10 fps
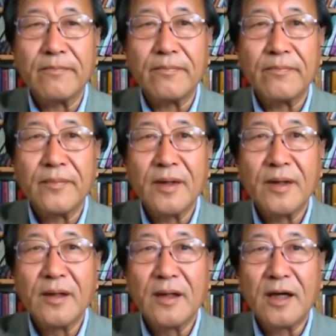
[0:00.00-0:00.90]
对对，
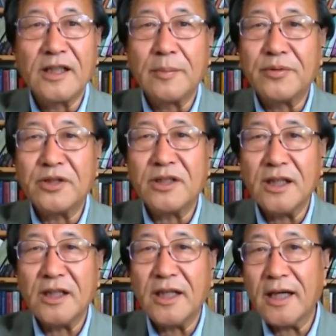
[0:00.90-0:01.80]
而且不是第
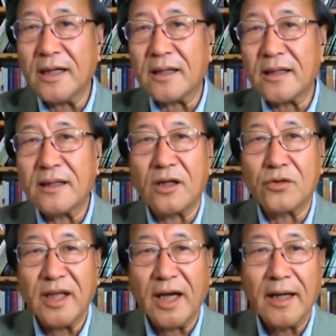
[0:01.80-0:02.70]
一天了，好
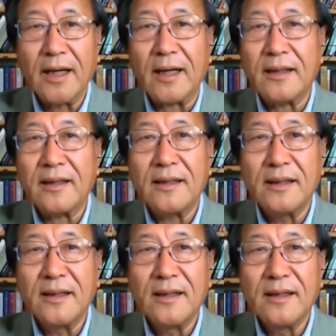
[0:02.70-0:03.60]
多年了，
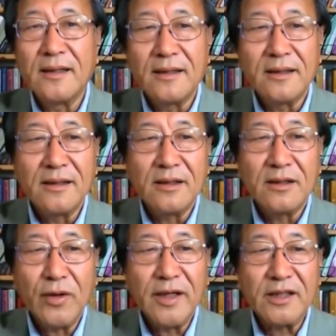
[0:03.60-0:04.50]
对，
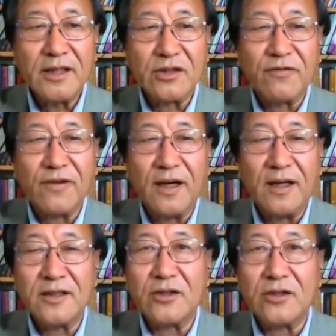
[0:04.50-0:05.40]
为的就是
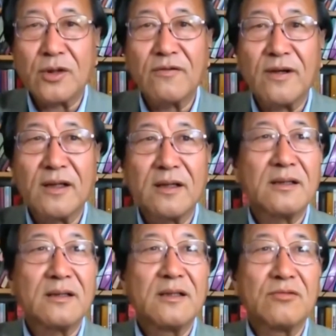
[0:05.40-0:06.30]
防止双
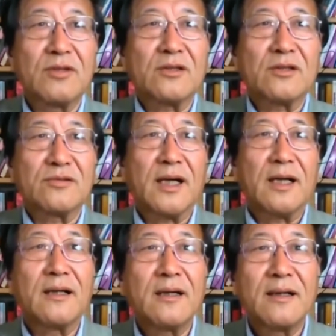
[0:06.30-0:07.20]
方动刀动枪，
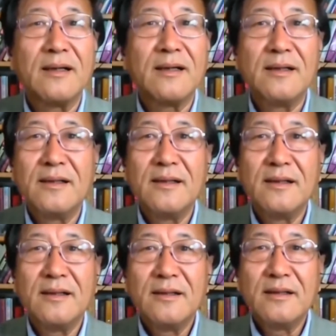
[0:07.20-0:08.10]

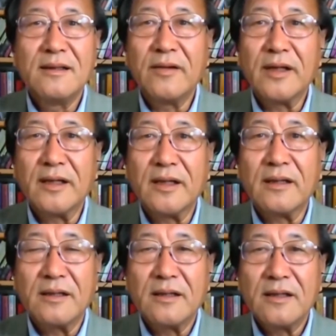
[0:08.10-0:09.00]
因
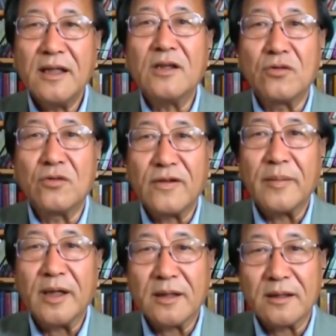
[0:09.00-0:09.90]
为印度方
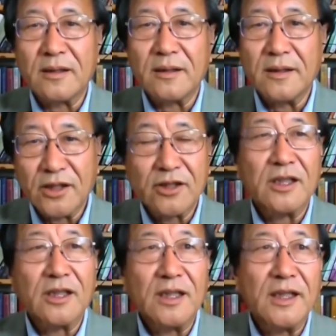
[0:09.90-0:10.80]
面也是这
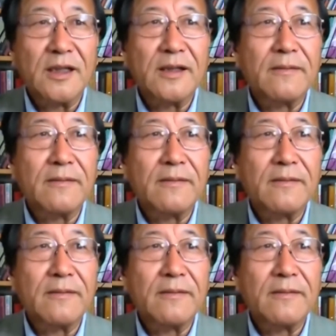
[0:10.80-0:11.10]
个意见。